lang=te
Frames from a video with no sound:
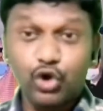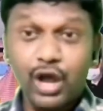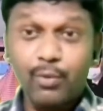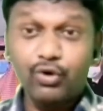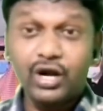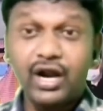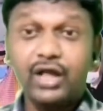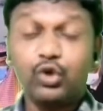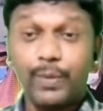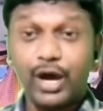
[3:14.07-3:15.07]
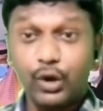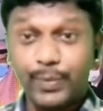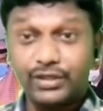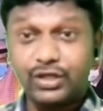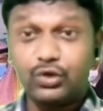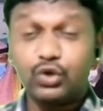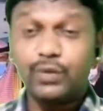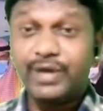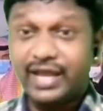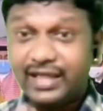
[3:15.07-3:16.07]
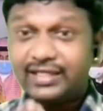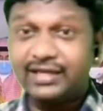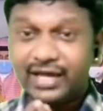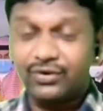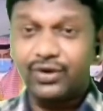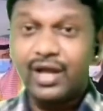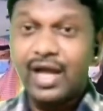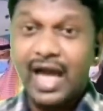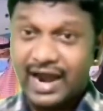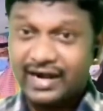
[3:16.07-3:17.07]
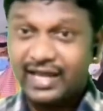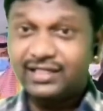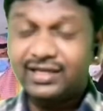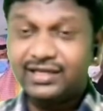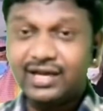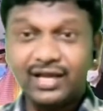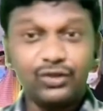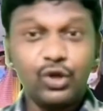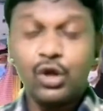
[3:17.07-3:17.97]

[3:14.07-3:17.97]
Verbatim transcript: షో అమౌంట్ ఉండాలండి దుబాయ్లో పద్నాలుగు రోజులు మీరు ఏం తింటారు అక్కడ ఏం తింటారు